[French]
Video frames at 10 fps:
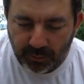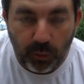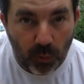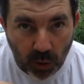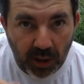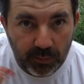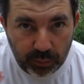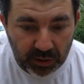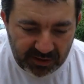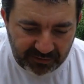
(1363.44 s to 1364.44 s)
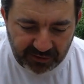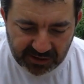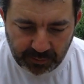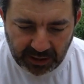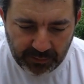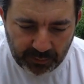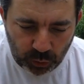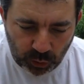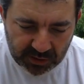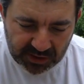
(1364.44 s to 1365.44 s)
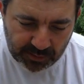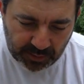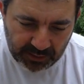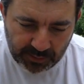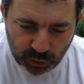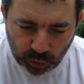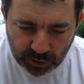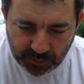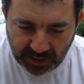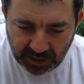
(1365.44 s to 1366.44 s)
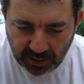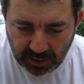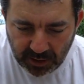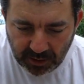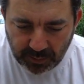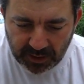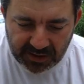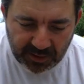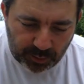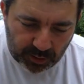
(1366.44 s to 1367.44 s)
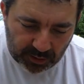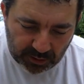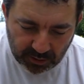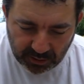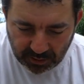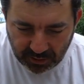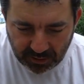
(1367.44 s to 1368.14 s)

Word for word: pour moi, pour les enfants c'est pas les mêmes doses et c'est pas les mêmes choses, mais en principe eux